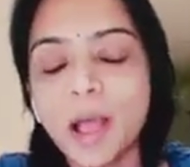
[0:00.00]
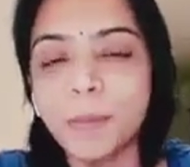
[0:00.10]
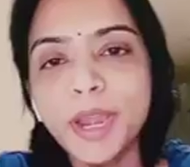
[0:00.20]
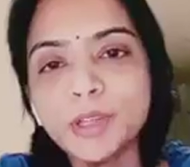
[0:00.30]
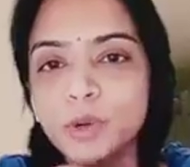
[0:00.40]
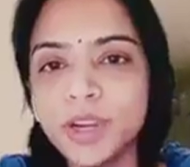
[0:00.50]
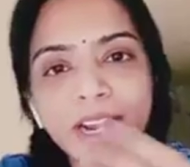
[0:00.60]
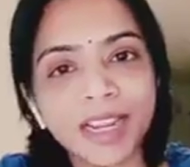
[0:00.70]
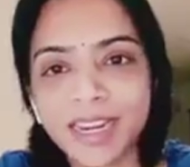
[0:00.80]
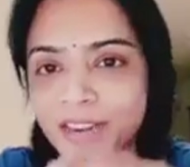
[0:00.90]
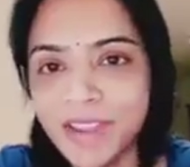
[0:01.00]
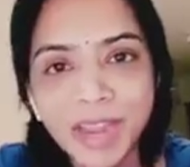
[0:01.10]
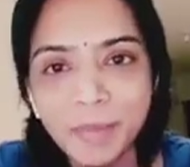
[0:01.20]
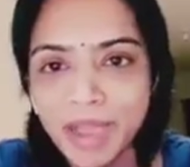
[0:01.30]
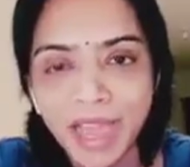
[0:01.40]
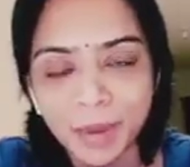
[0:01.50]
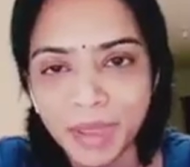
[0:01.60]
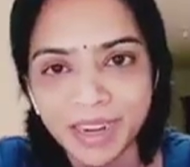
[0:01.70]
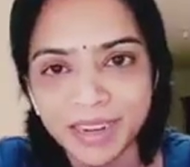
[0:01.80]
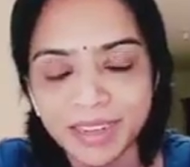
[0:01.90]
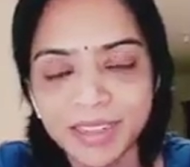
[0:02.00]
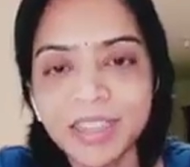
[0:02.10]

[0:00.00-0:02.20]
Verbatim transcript: அப்படின்னு சொல்லிட்டு கடகடன் வேலையை பார்க்க ஆரம்பிக்கிறாரு